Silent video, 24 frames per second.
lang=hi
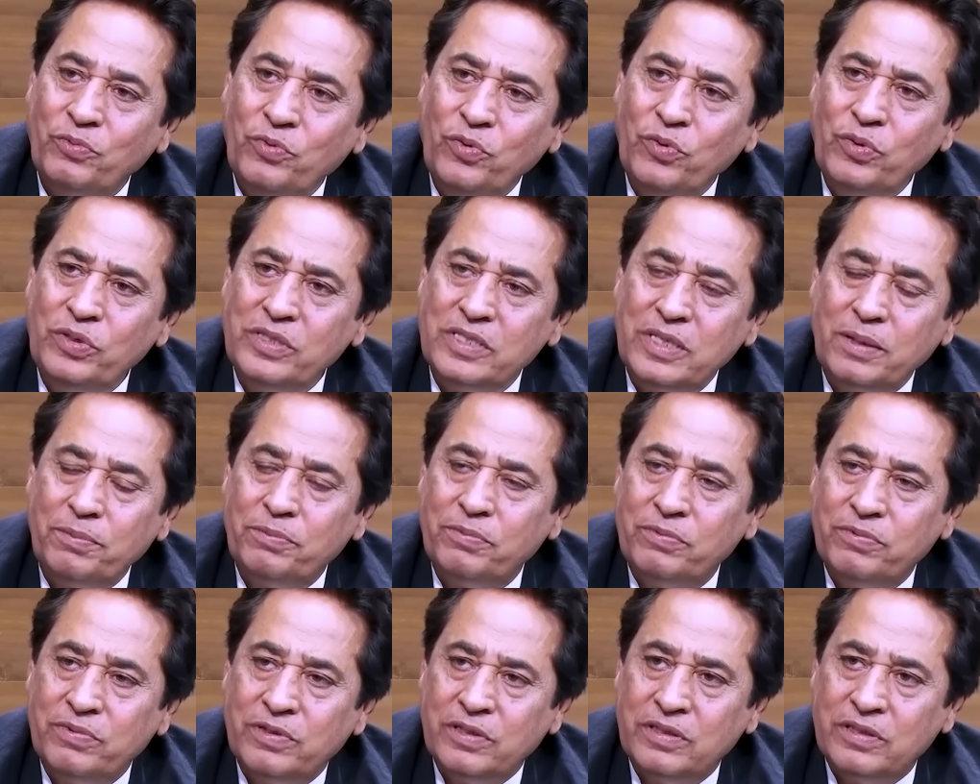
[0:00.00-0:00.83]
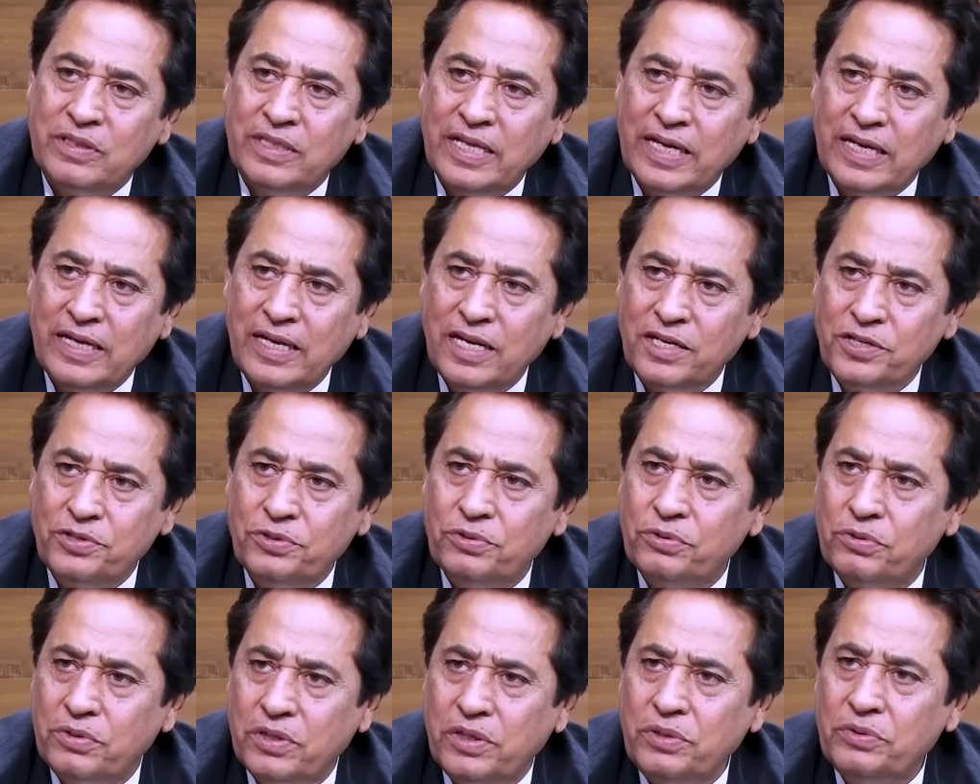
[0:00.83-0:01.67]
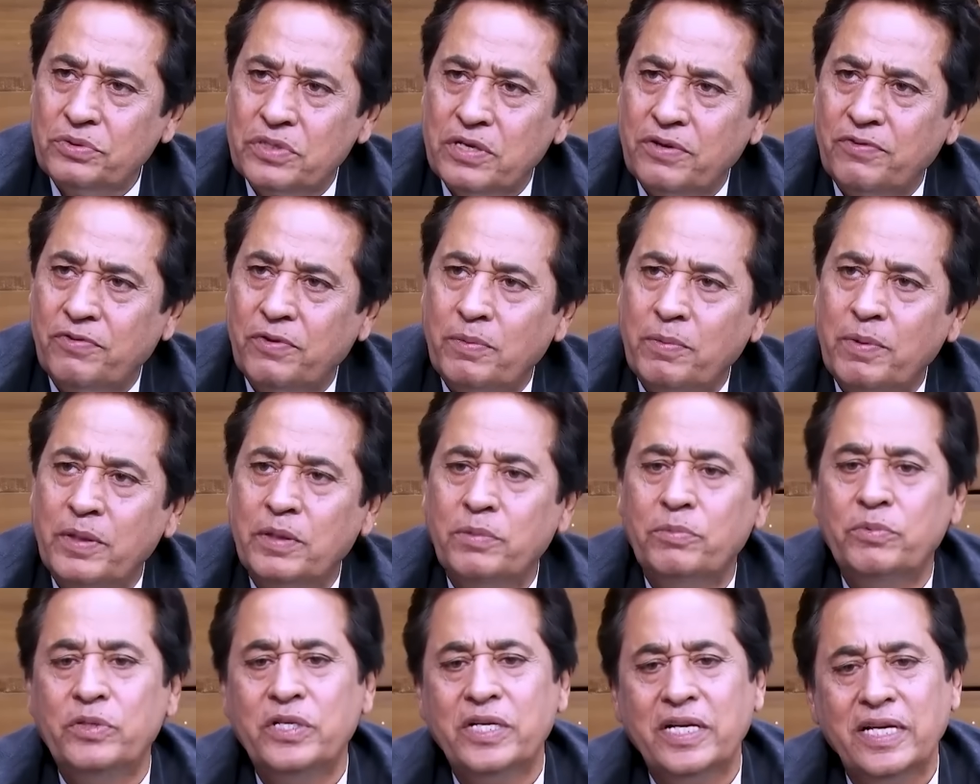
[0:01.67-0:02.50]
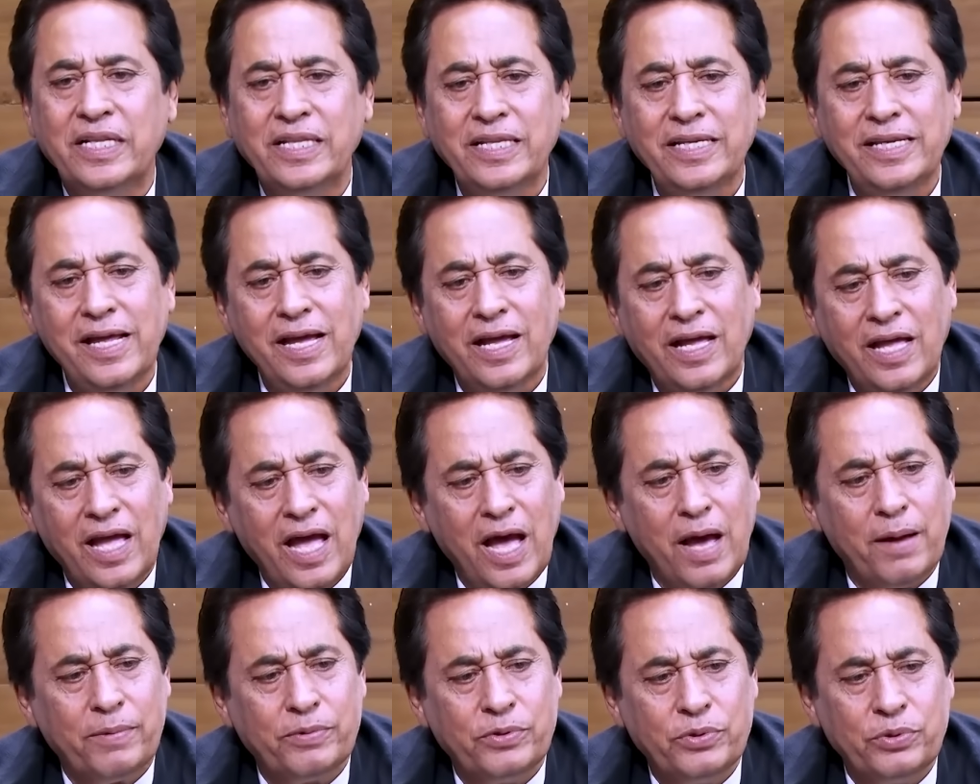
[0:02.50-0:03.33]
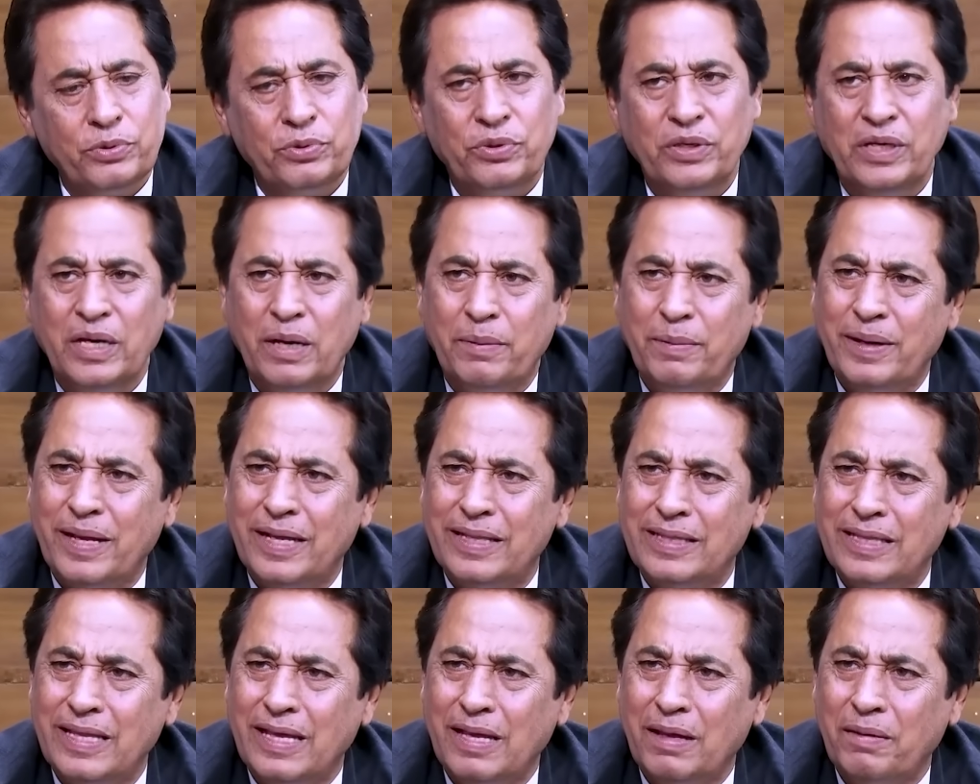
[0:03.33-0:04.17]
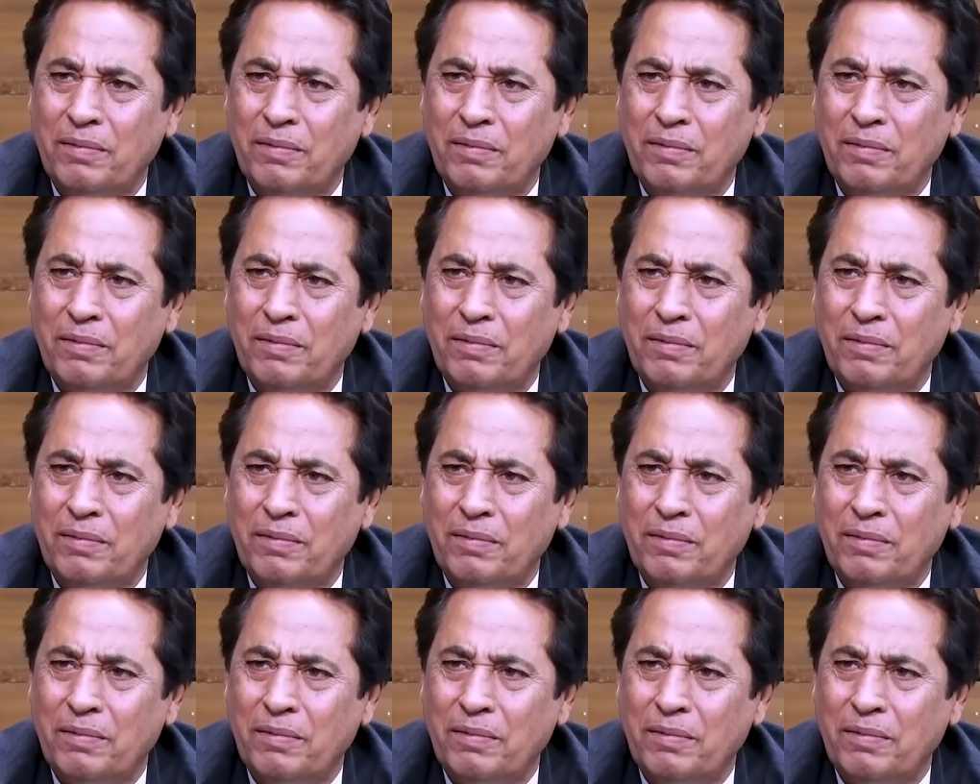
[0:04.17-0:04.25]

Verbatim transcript: वो जब देखना शुरू की उसने फिल्में तो मुझे कहता ये क्या आप चूड़ियाँ बनाते